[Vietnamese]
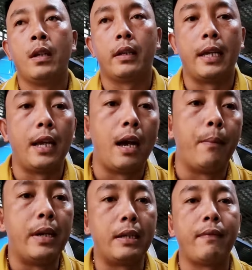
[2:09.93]
thì à,
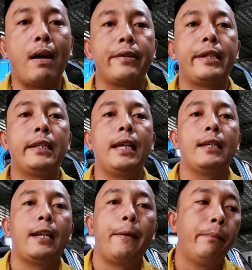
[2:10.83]
mình sẽ vào chi tiết
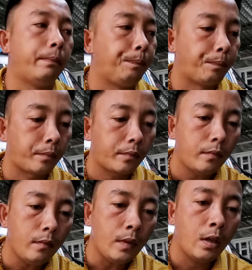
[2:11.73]
cho anh em
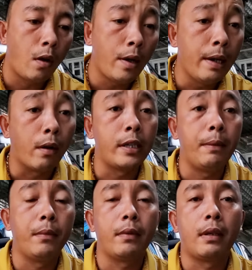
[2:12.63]
có nhiều con
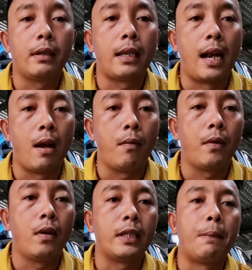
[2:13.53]
chim thay lông
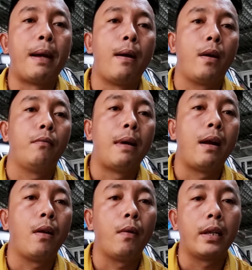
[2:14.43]
nó sẽ báo lông báo
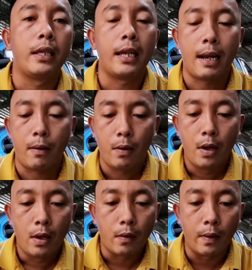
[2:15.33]
lông là như thế nào
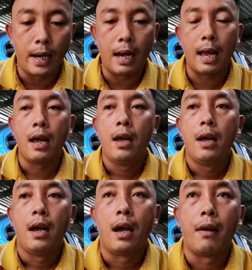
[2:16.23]
có nghĩa là
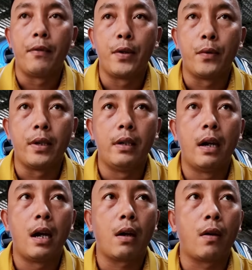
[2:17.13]
à, ví dụ như
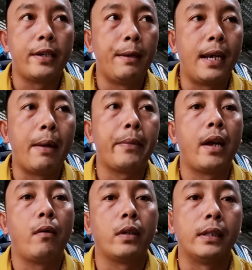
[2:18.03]
à, con chim anh em thay
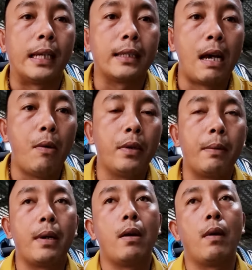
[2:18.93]
lông từ tháng 6 thì
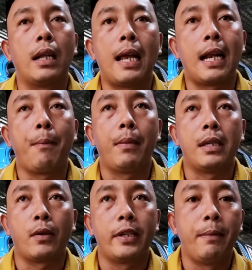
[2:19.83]
bắt đầu là tháng 5 là
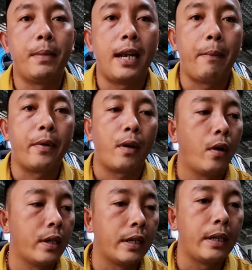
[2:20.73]
sẽ có chim anh em có
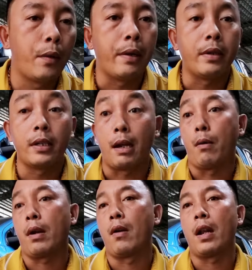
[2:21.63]
những cái dấu hiệu như
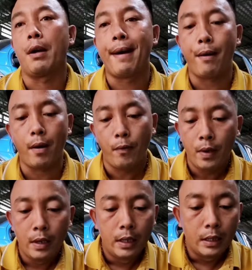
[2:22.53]
sau là gọi là báo lông
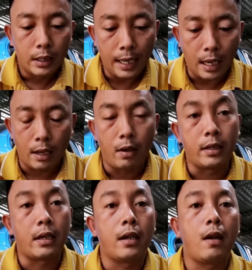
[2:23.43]
thứ nhất là nó
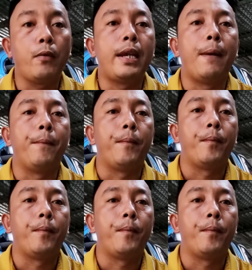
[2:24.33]
sẽ rất lông dằm